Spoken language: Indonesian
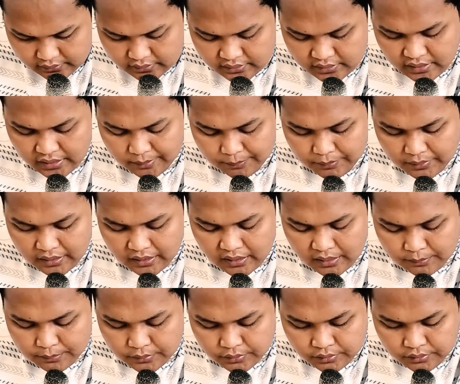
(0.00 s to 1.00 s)
siapa
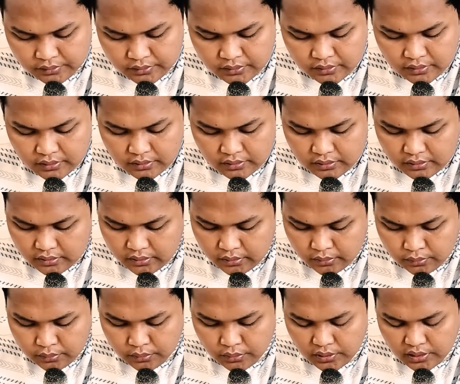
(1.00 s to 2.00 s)
kamu
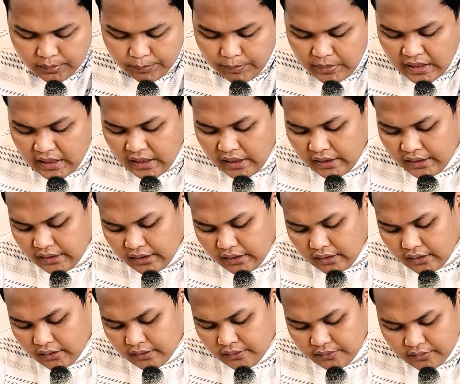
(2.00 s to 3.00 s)
hu
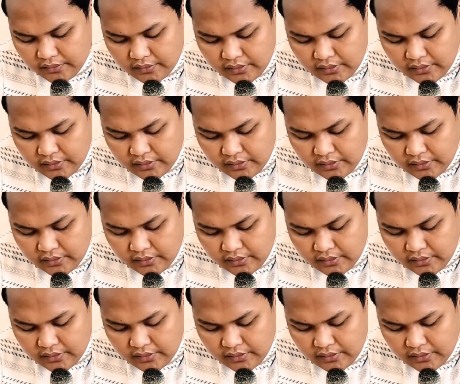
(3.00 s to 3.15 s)
kepadanya